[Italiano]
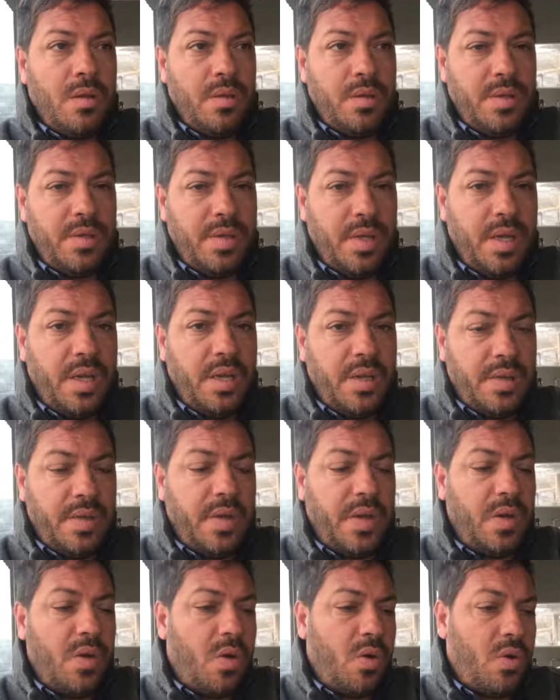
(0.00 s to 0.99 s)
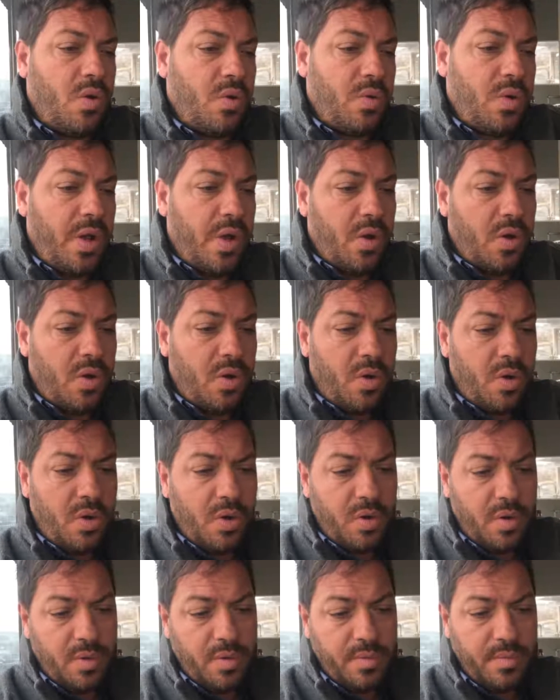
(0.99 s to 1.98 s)
Sì, sì, no, no,
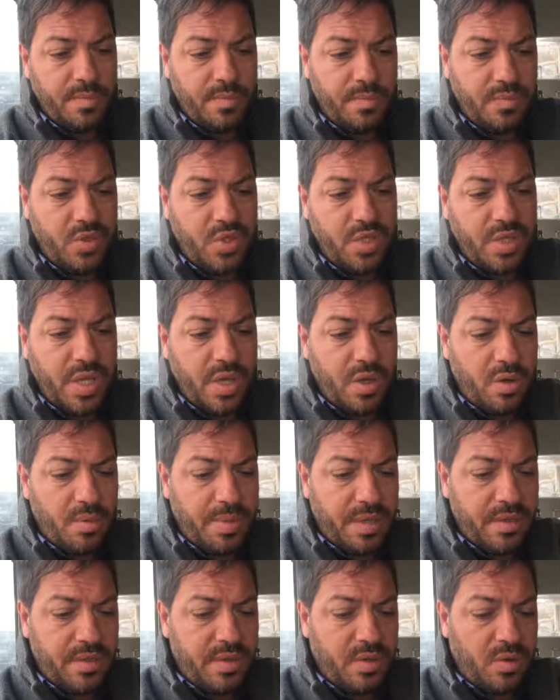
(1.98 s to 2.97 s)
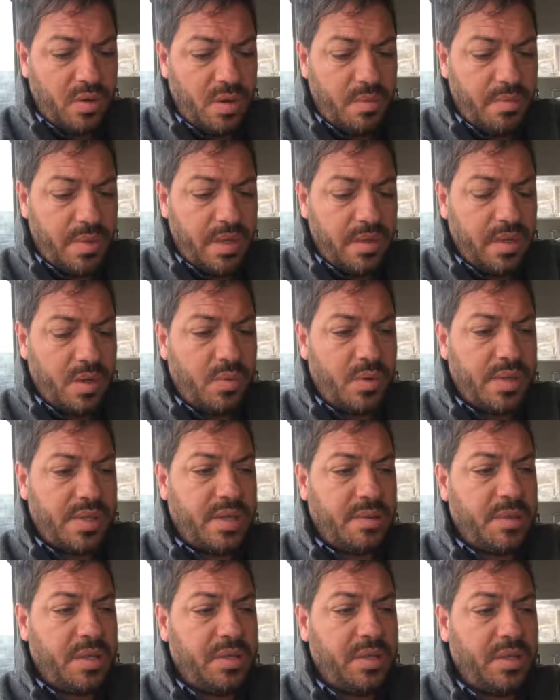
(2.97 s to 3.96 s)
io ci tengo particolarmente a
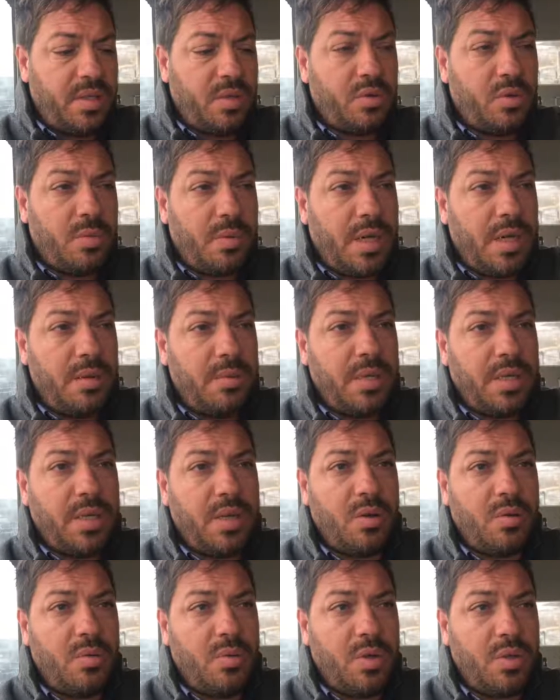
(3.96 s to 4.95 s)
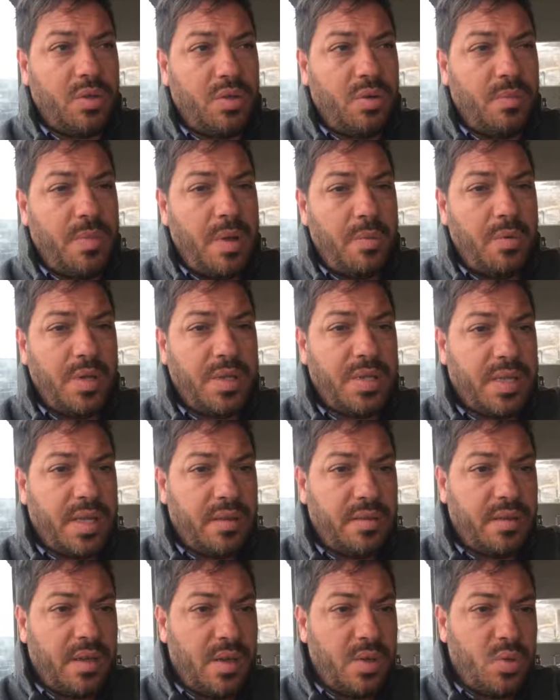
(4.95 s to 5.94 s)
questa partita domani perché comunque dobbiamo
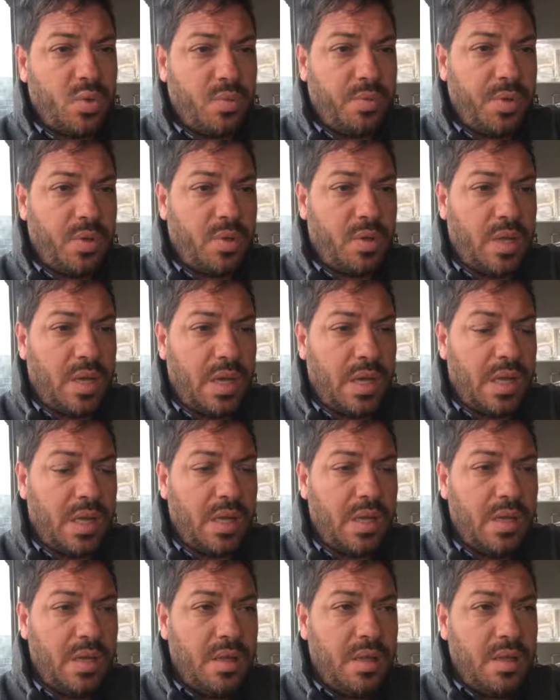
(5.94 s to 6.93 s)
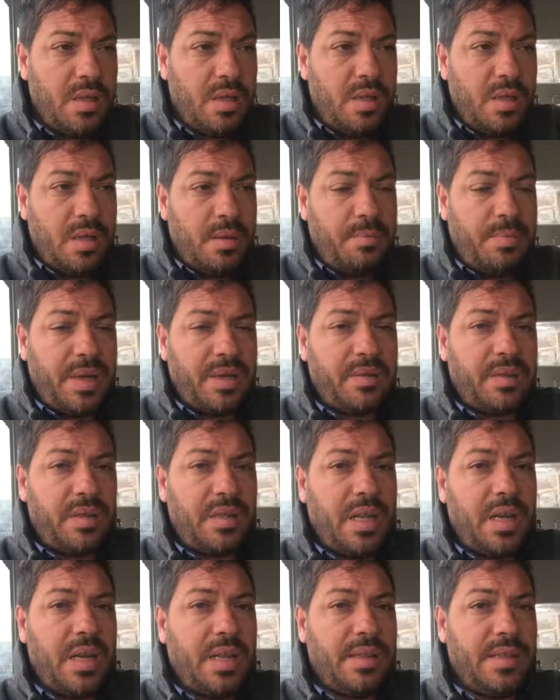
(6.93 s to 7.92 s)
riscattare subito dalla, parte
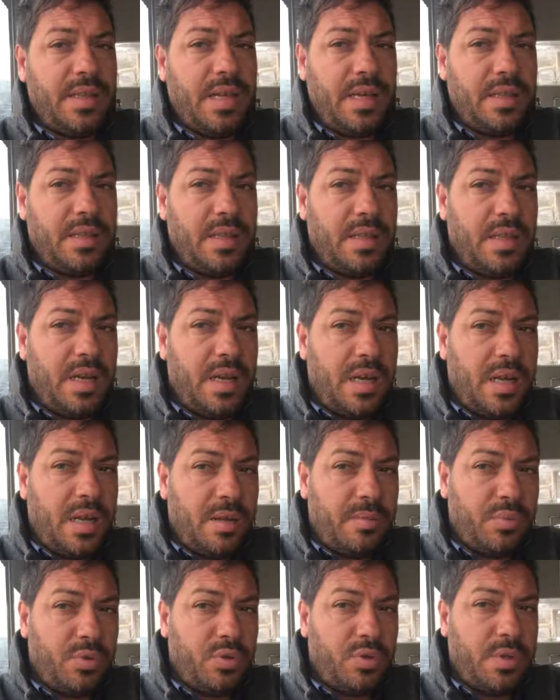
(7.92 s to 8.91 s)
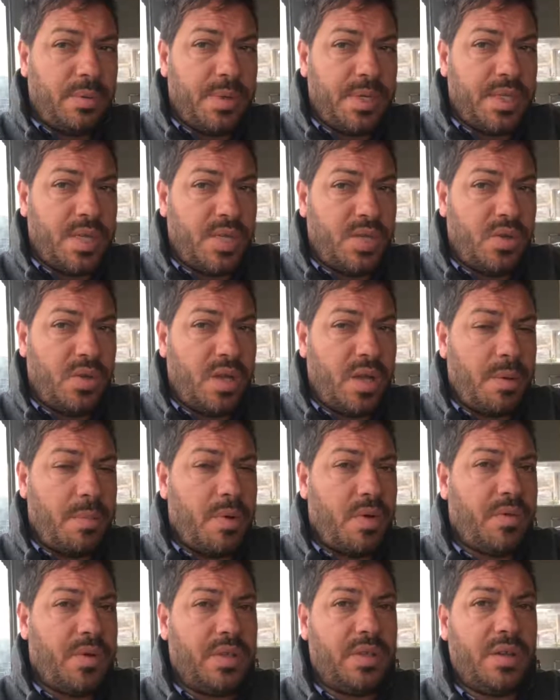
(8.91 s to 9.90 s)
dall'andata della brutta prestazione che
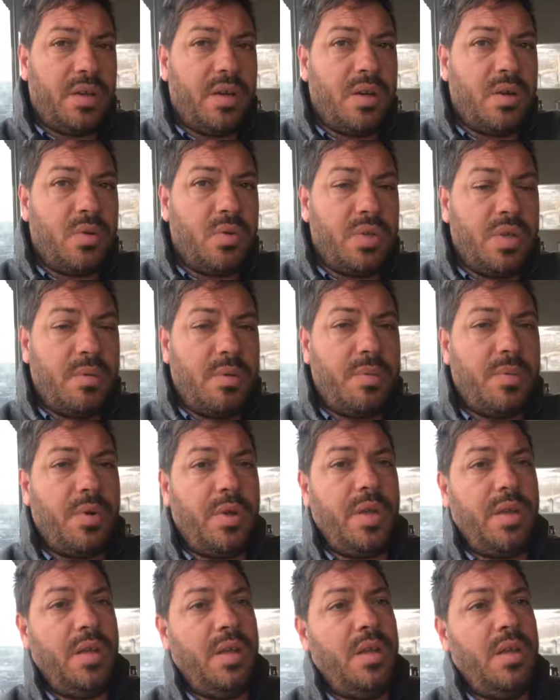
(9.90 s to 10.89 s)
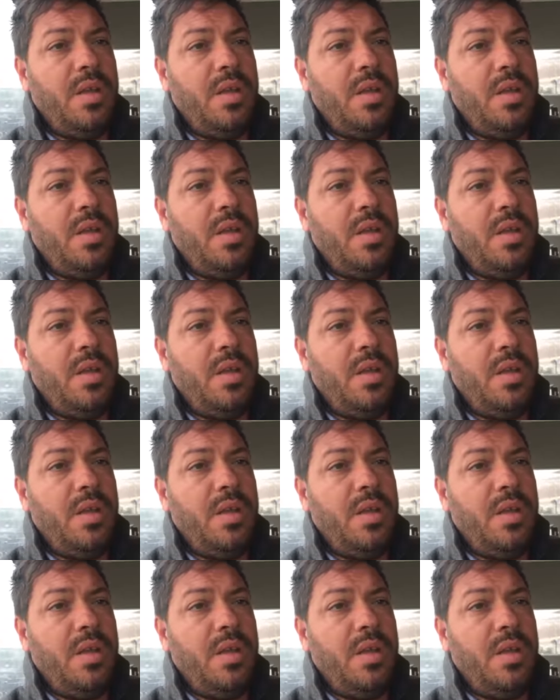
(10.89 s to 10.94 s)
abbiamo fatto a Ragusa, ma poi...